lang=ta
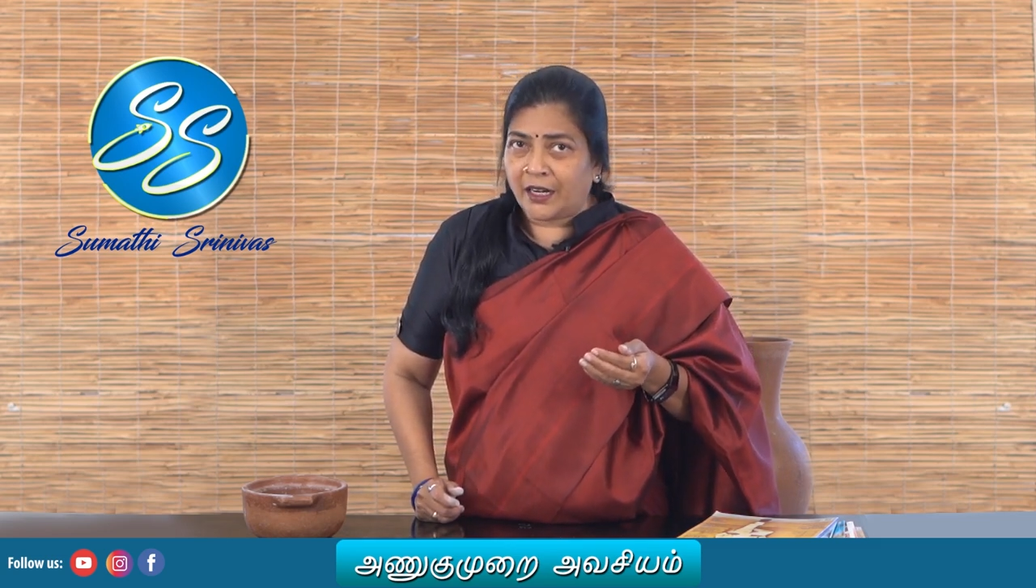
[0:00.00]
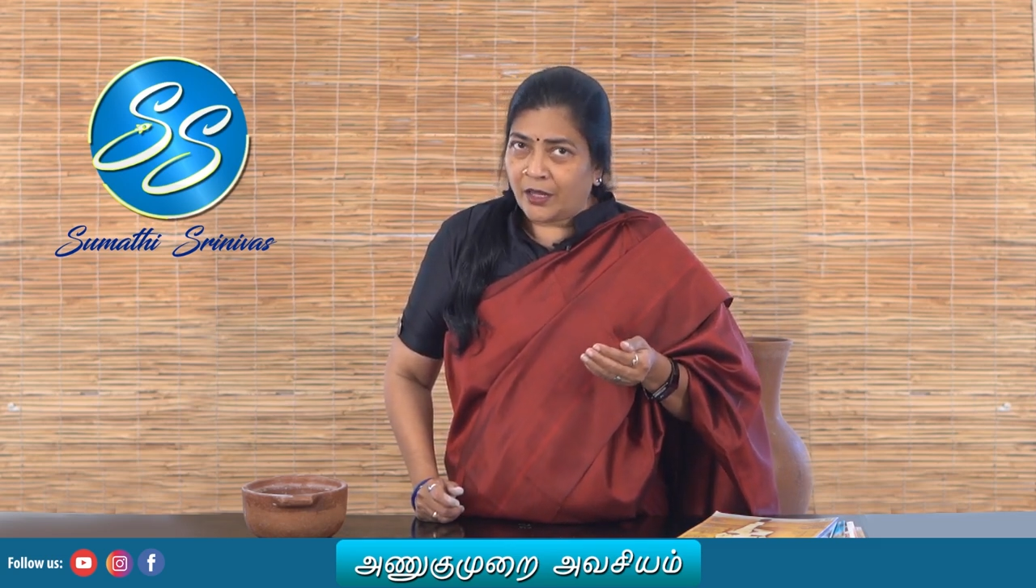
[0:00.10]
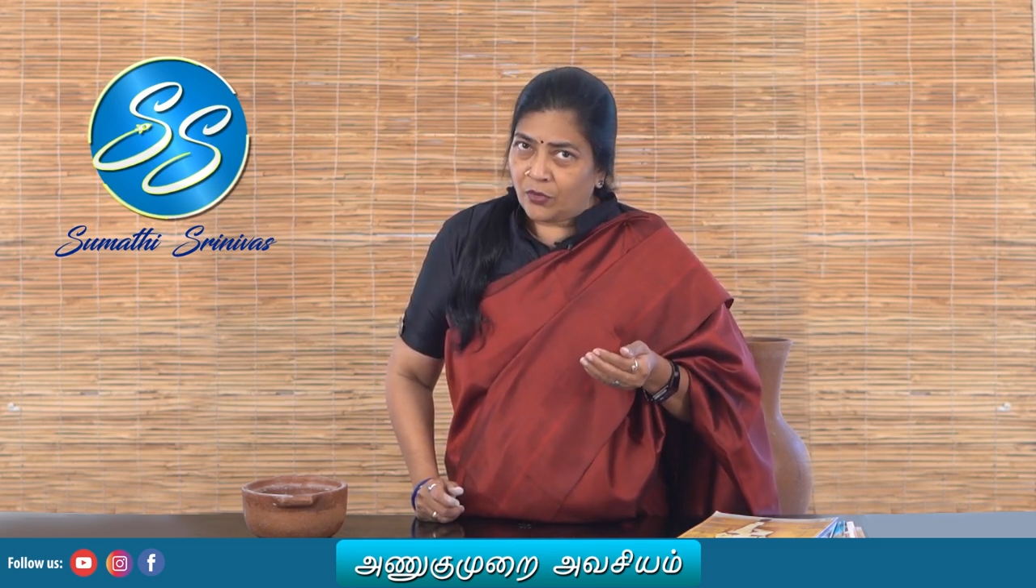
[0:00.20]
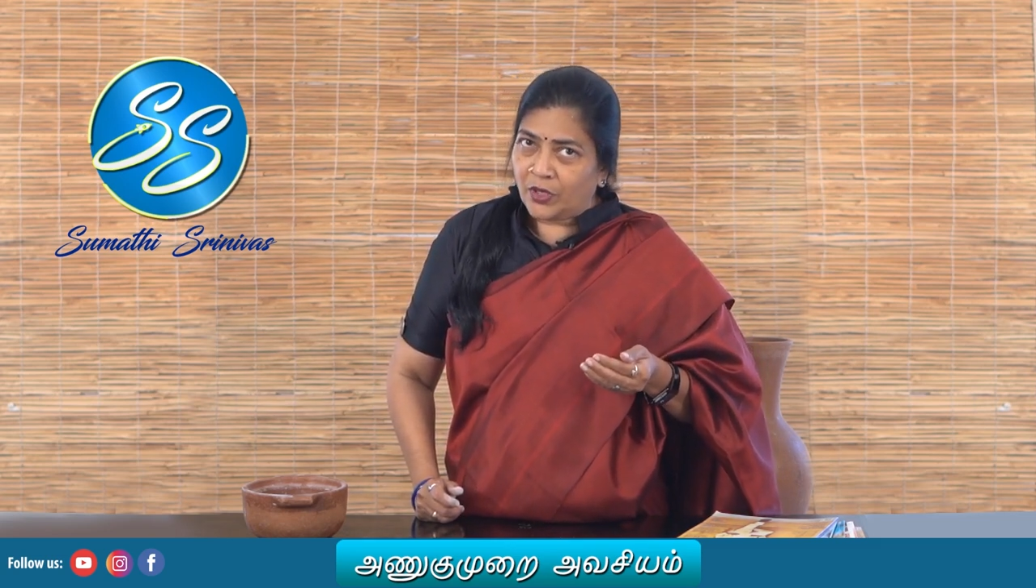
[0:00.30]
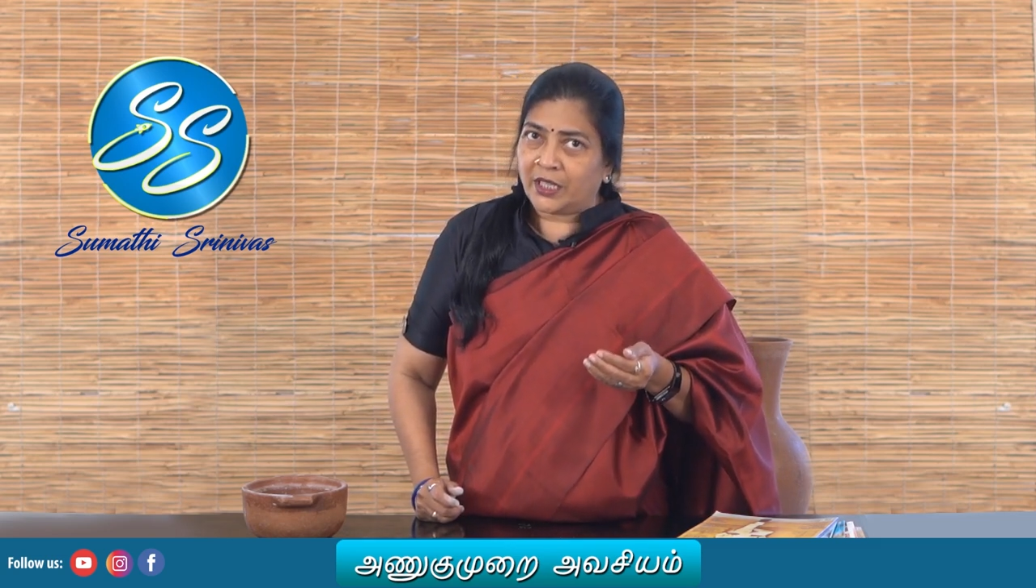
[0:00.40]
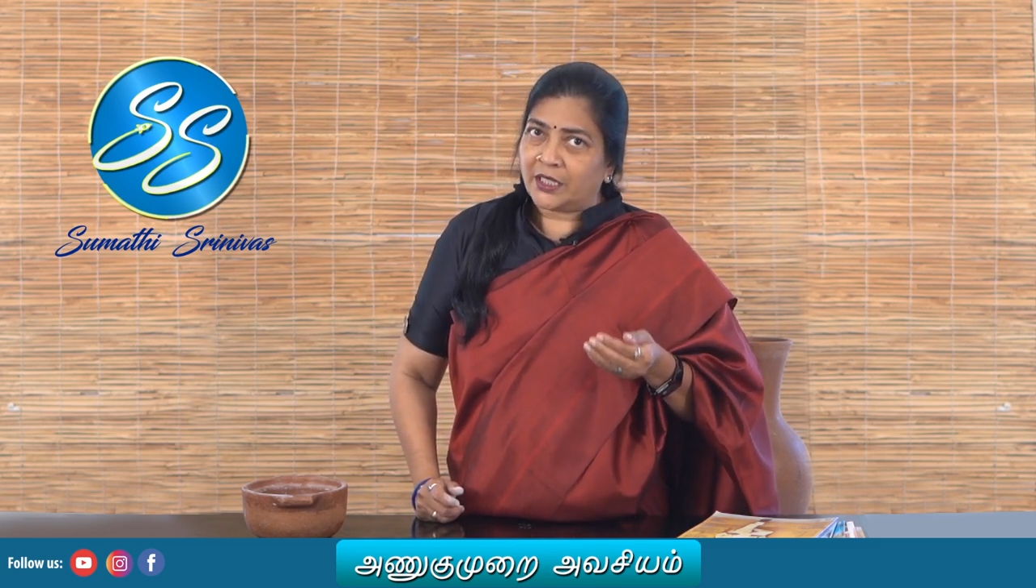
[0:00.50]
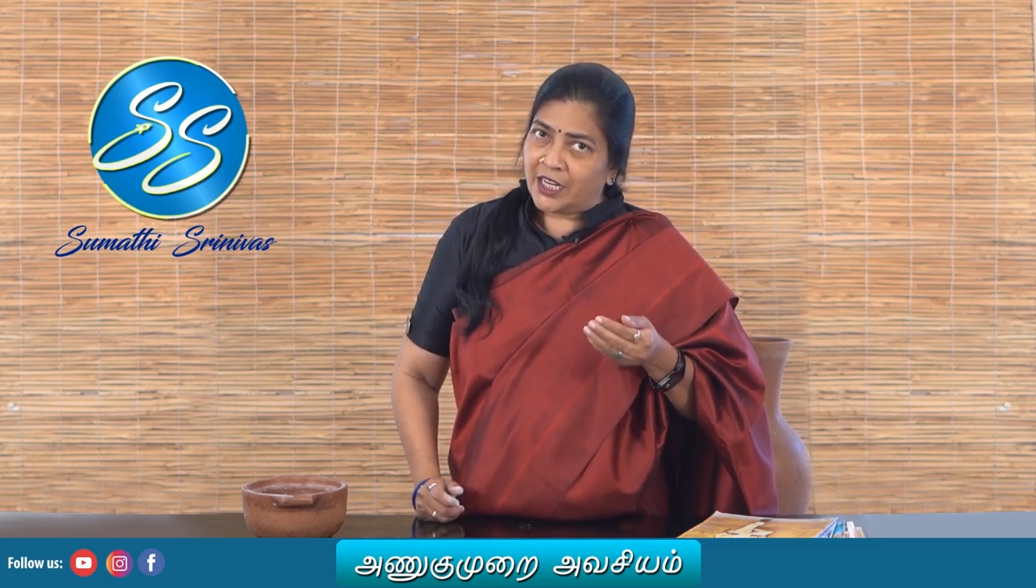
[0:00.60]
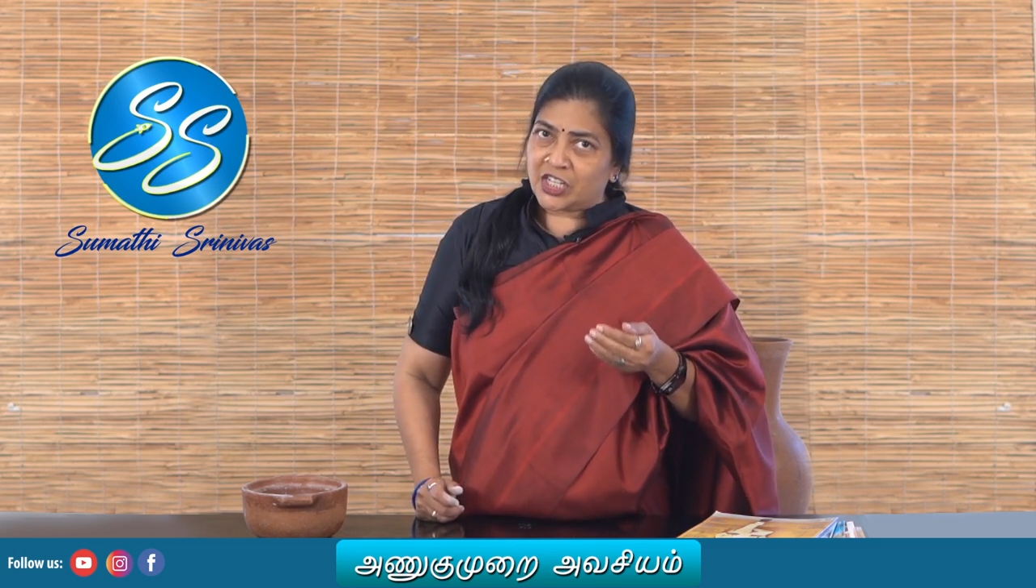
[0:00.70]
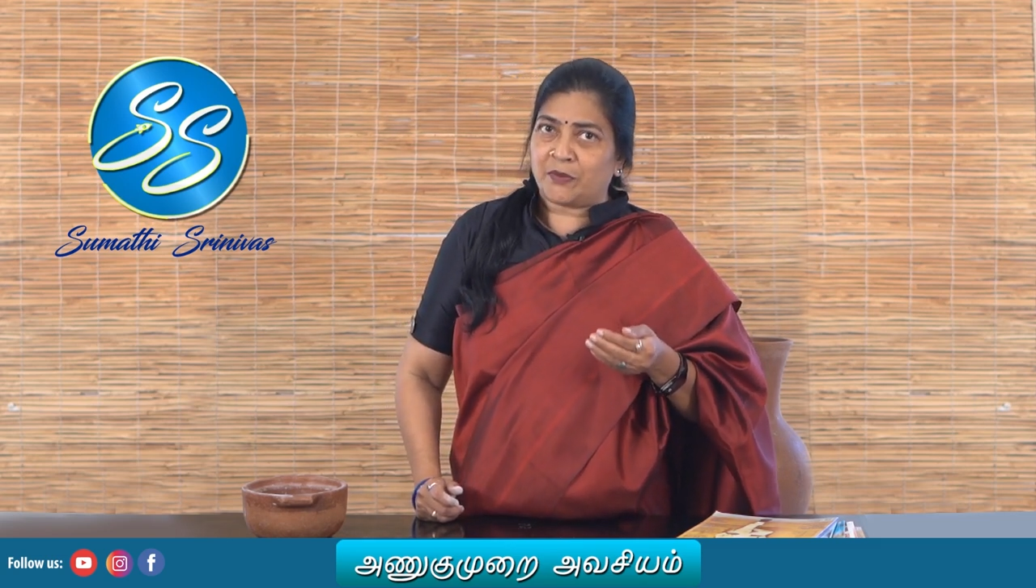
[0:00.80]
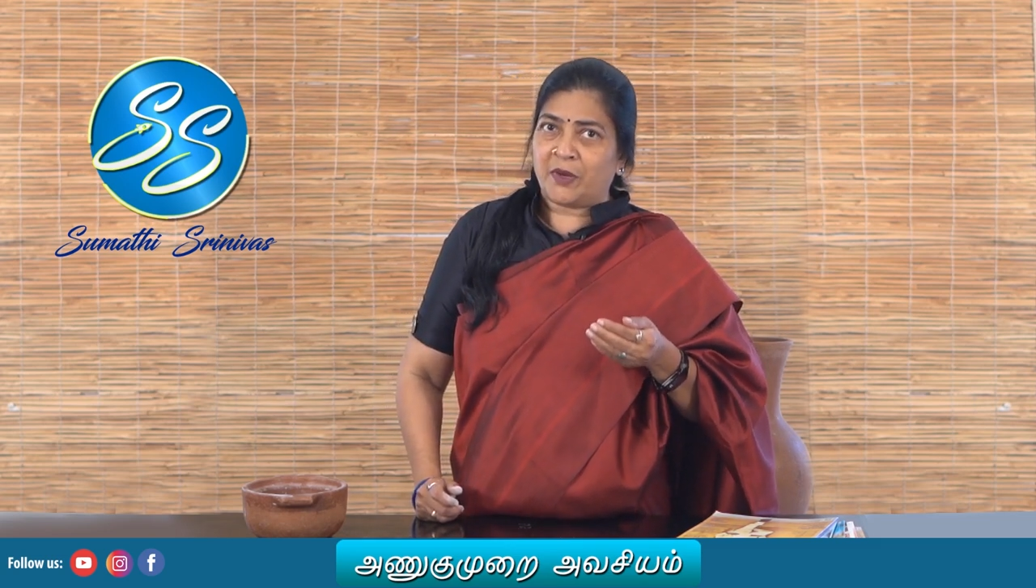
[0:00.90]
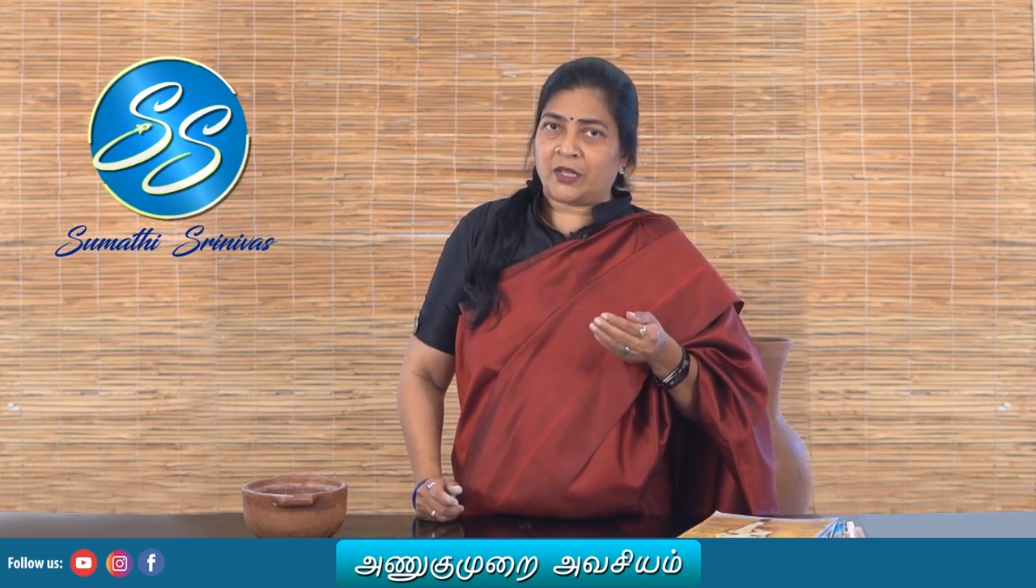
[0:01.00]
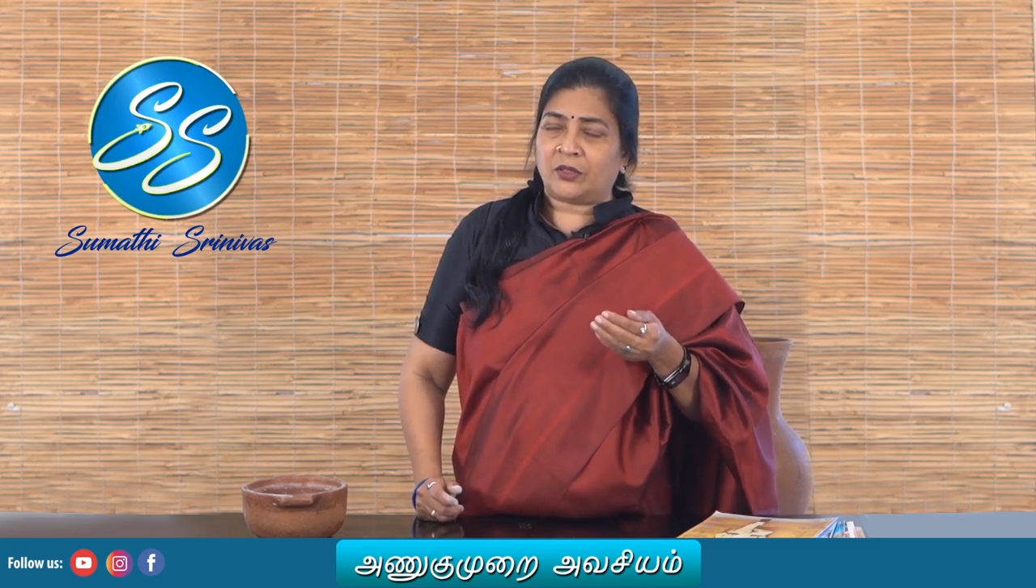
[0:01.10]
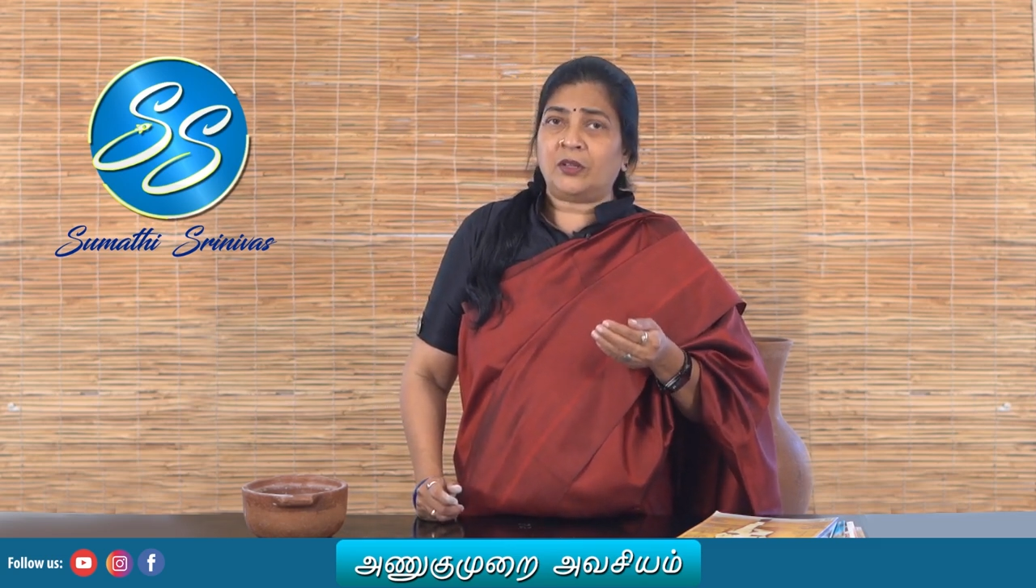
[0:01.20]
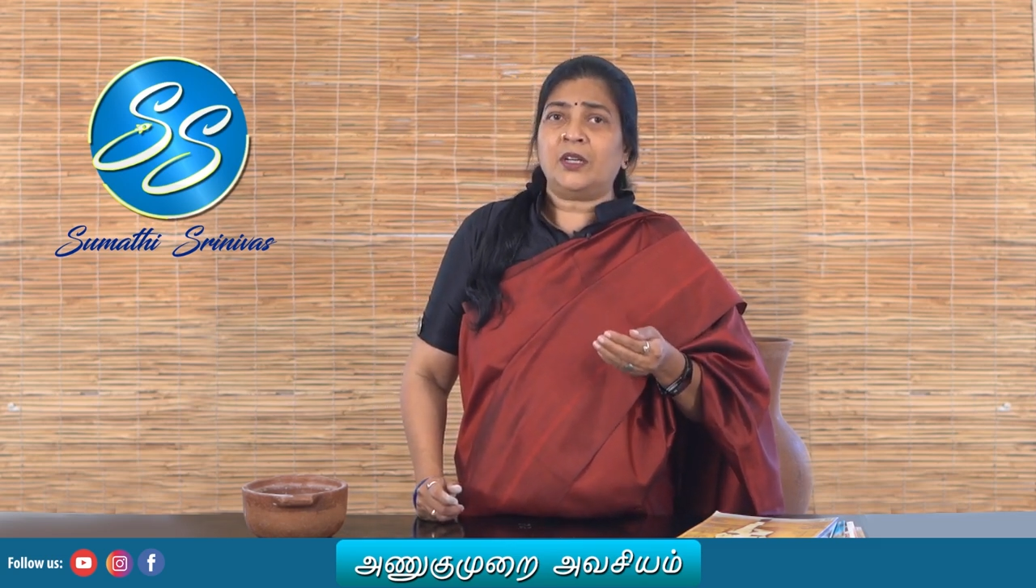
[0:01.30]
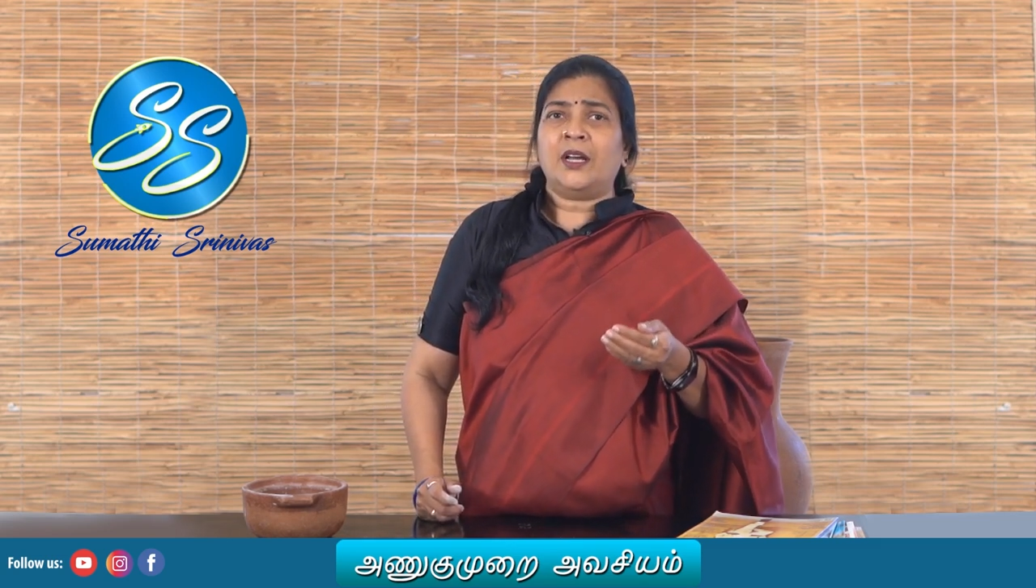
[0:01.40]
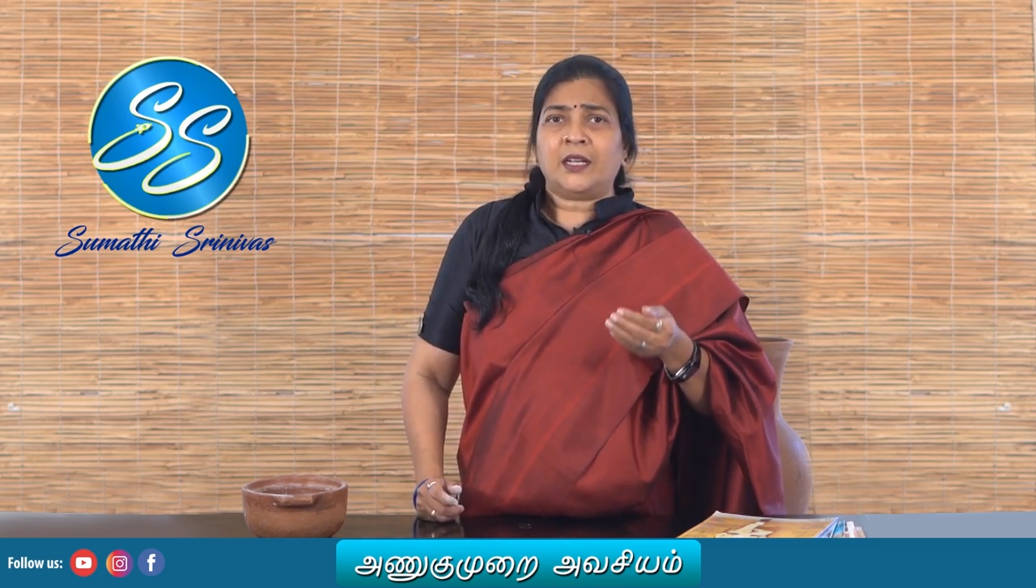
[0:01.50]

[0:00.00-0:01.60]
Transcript: ஆனால் உங்களுக்கு அது கஷ்டமாக இருக்கும்